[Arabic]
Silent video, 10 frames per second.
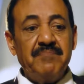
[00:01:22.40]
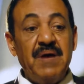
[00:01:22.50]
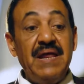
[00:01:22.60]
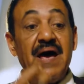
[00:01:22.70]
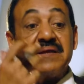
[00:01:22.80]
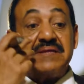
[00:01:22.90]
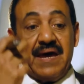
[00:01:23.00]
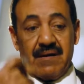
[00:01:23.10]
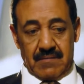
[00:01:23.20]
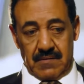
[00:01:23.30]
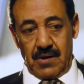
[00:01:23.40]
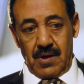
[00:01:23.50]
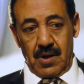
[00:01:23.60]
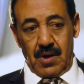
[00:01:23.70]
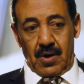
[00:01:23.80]
ملياردير
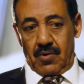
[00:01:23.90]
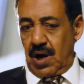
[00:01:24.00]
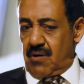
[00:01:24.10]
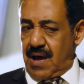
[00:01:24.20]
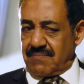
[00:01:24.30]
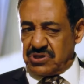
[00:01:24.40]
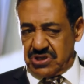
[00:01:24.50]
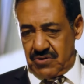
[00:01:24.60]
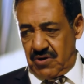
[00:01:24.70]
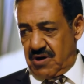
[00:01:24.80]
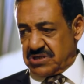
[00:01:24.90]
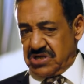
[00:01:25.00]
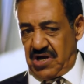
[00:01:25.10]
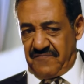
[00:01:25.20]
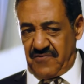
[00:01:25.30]
ولو أمشي
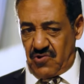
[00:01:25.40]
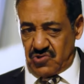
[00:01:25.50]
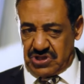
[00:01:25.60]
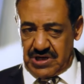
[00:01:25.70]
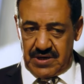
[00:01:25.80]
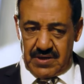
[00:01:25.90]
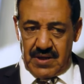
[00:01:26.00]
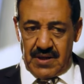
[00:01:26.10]
وأوزع فلوسي